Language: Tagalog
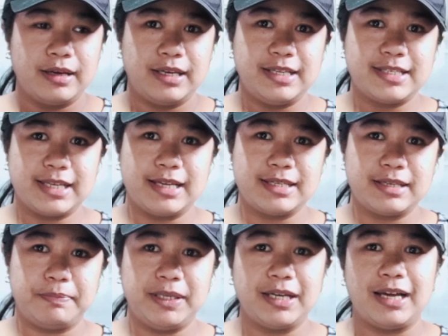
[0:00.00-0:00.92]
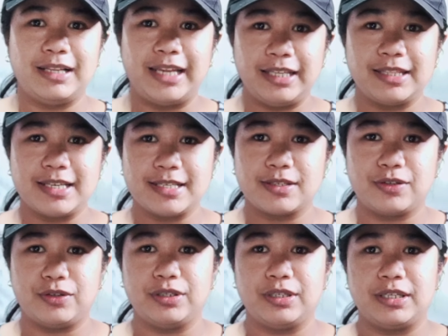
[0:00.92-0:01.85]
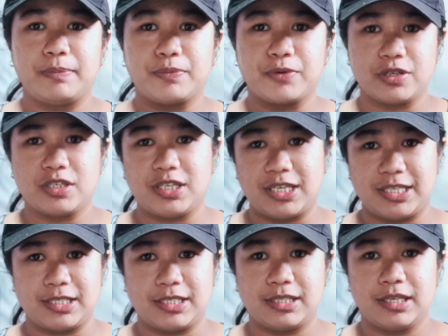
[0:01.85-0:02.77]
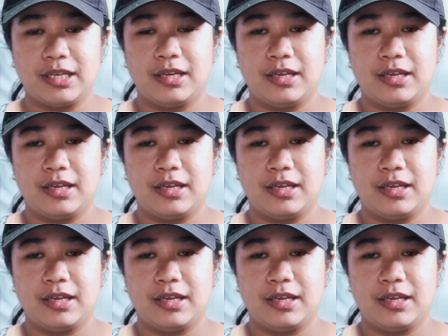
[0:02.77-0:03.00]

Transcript: isa sa pinaka-latest ko na na-purchase